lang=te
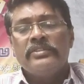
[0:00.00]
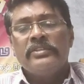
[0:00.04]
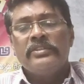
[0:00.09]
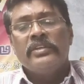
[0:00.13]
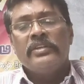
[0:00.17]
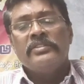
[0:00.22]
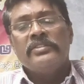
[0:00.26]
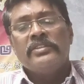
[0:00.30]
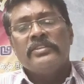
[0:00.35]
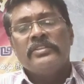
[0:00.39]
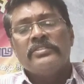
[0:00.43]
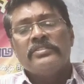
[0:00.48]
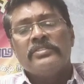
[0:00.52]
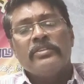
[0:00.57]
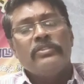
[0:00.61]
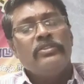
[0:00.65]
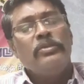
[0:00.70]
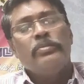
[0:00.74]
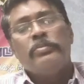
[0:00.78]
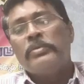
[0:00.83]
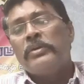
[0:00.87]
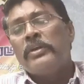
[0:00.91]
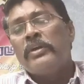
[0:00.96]
ఏం చేస్తాం
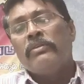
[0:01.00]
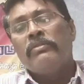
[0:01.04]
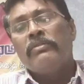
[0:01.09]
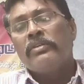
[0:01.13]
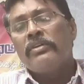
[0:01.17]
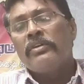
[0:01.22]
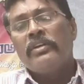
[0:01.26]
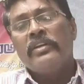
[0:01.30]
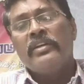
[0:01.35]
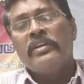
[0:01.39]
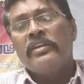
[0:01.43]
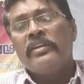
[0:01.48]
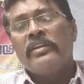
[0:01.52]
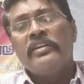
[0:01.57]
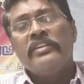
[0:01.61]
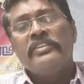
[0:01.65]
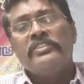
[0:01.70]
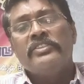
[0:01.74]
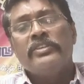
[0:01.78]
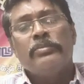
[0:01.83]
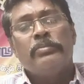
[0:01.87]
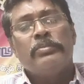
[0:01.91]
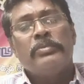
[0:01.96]
ఇప్పుడు ఎవరు లేరండి
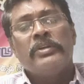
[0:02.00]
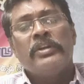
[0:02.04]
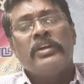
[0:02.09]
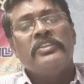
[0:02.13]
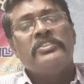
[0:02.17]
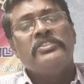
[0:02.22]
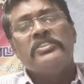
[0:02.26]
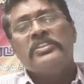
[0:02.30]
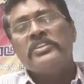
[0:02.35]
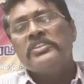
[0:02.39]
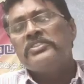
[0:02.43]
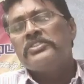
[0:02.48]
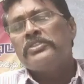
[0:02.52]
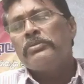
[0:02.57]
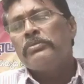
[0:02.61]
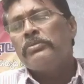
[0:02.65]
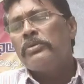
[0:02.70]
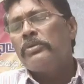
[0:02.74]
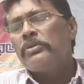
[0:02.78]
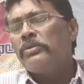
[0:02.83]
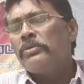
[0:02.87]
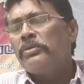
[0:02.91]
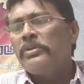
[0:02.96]
చెప్పినా
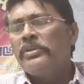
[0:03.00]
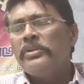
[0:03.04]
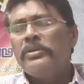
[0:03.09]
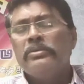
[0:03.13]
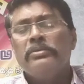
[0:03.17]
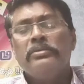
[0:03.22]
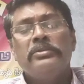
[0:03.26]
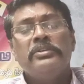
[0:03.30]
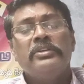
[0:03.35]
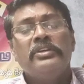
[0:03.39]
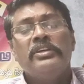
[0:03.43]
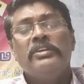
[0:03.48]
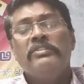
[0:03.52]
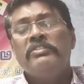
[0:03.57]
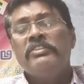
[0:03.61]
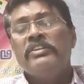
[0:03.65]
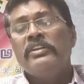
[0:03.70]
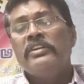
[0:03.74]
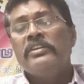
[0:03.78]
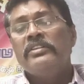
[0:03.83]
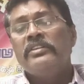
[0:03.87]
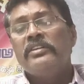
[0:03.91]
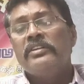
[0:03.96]
చేసేవాళ్ళు లేరు ఏమీ
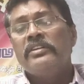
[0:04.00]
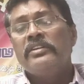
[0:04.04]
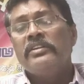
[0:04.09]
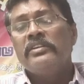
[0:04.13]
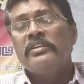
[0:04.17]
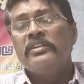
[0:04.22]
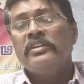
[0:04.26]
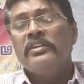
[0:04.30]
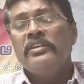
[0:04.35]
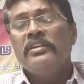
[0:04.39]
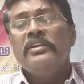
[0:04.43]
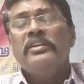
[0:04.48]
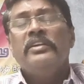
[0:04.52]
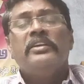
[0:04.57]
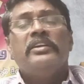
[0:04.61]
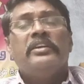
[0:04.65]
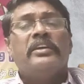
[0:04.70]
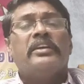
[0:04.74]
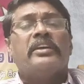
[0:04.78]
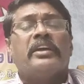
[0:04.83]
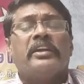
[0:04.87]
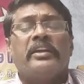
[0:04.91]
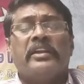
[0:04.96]
లేదండి
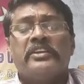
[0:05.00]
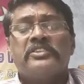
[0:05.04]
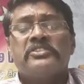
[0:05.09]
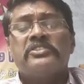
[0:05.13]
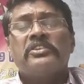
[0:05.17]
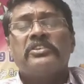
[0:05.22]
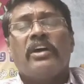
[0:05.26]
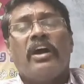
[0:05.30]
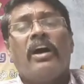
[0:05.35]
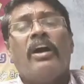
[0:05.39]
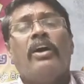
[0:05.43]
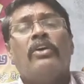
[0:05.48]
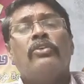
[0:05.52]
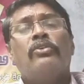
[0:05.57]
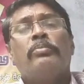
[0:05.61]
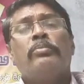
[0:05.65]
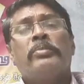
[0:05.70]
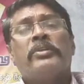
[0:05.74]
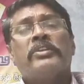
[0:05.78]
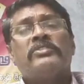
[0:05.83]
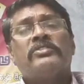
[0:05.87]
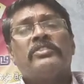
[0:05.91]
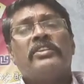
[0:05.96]
ఇక నెక్స్ట్ ఆరో
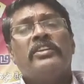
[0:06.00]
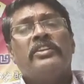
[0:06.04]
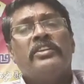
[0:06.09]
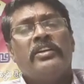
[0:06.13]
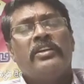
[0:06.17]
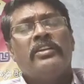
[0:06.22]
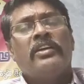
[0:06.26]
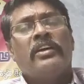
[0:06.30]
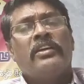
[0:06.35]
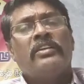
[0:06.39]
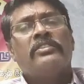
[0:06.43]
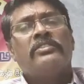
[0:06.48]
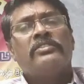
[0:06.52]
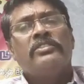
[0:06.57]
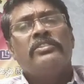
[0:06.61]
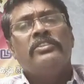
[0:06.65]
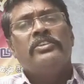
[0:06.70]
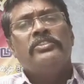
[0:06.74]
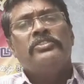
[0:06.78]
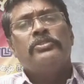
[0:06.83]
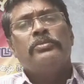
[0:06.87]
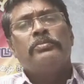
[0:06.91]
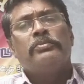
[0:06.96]
ప్రశ్న నేను అను
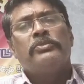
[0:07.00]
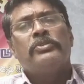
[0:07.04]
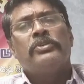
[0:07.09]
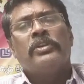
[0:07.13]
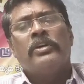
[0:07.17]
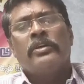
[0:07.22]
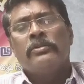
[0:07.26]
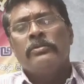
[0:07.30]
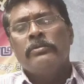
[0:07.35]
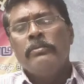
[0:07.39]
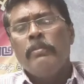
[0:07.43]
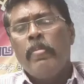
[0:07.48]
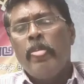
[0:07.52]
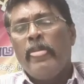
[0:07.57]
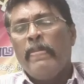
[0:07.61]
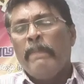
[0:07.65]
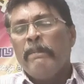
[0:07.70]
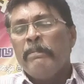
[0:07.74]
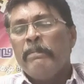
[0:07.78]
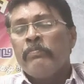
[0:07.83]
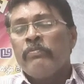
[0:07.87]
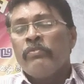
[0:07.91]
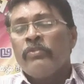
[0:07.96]
నేను చెప్తున్నాను
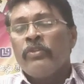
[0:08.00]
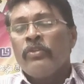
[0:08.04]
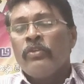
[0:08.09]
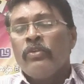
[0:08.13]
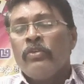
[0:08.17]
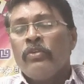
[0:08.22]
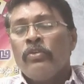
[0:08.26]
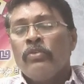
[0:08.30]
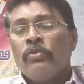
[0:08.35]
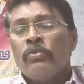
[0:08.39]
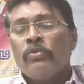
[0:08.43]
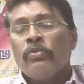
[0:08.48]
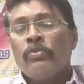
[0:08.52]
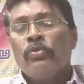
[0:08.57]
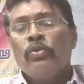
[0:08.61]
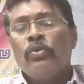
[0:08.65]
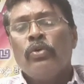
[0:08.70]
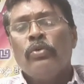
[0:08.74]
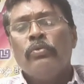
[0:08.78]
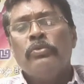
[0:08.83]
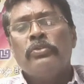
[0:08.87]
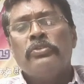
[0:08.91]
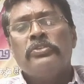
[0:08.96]

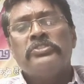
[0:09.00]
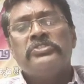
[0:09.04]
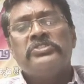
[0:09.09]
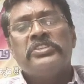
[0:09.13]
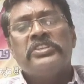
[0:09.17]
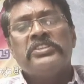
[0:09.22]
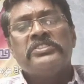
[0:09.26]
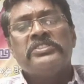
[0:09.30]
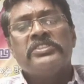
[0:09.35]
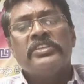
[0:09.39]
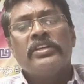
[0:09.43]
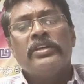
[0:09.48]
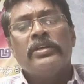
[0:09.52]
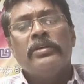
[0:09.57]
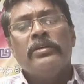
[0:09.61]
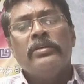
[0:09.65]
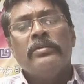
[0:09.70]
గోవుకు చేసే